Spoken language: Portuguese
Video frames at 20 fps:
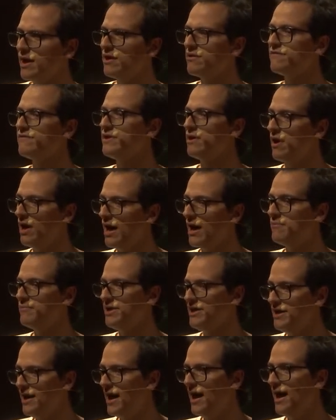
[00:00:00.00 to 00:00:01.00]
Aí eu falei, ó, oh,
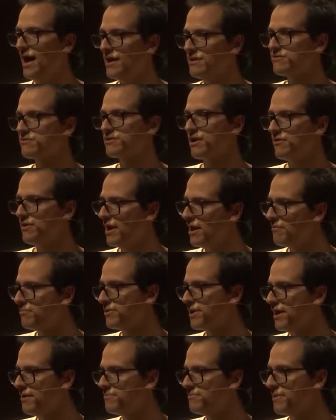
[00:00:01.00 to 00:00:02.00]
obrigado, tal. Ele, ah,
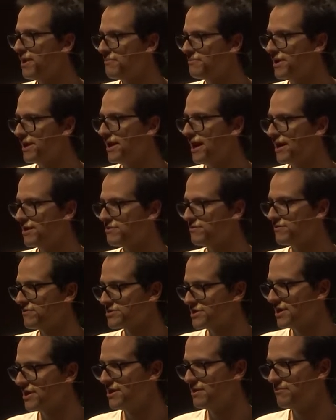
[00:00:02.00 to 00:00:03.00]
por que é obrigado?
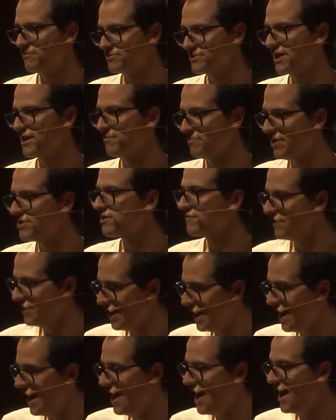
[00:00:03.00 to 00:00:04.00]
Você que, você que planta? Eu
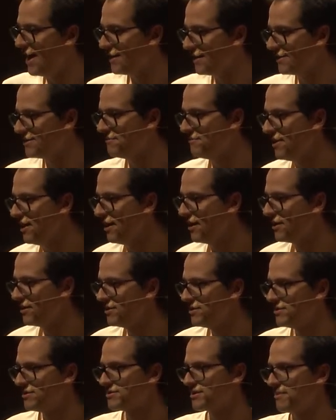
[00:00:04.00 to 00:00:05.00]
falei, é, lá na minha,
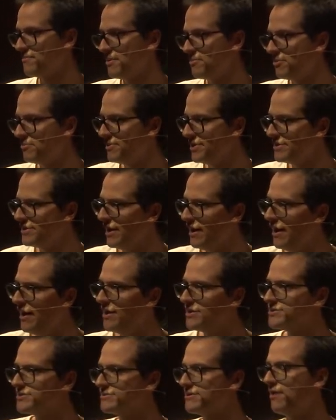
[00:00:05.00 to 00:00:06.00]
na minha
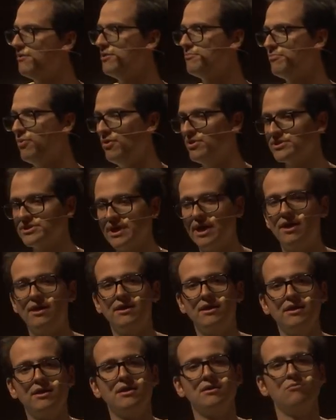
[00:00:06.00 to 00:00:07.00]
propriedade, tal. Ele, poxa,
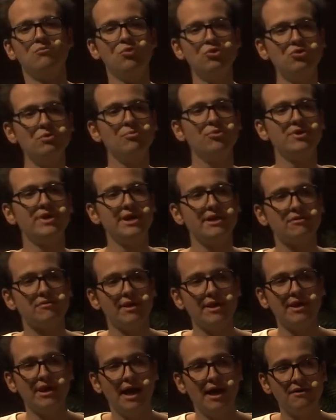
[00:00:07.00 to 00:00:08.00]
muito bonito,
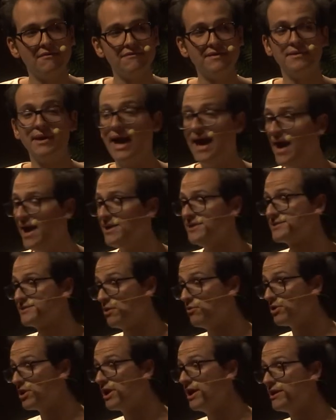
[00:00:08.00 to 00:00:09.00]
hein? Aí eu falei, é, e
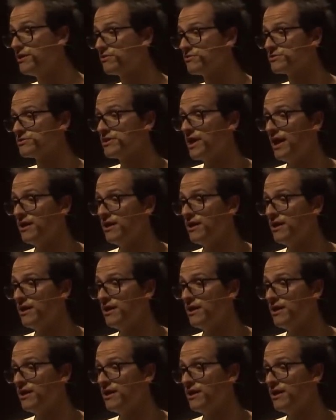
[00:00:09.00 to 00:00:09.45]
são orgânicos.